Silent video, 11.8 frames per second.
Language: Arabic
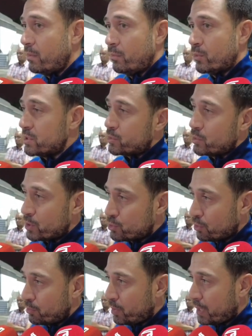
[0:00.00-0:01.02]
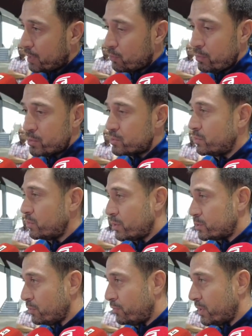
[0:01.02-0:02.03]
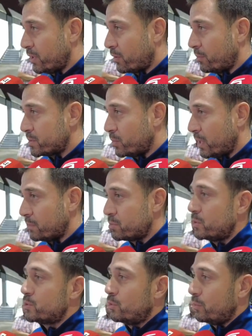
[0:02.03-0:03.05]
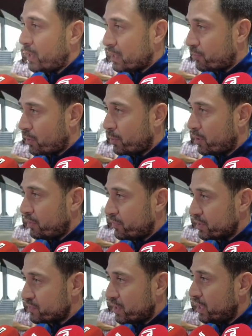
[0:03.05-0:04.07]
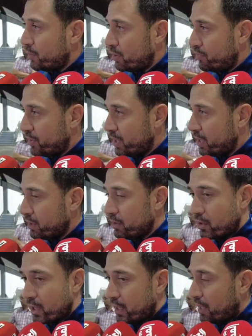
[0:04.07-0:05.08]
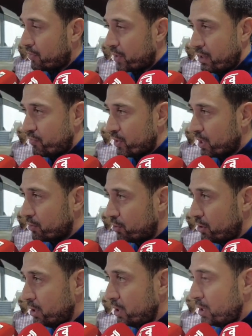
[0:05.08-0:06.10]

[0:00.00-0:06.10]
مش باش نواجهوه من بعد واللي مش نواجهوه في دور المجموعات باش نواجهوه من بعد في الربع ولا في نصف النهائي ولا في النهائي دونك احنا حاضرين الفرق الكل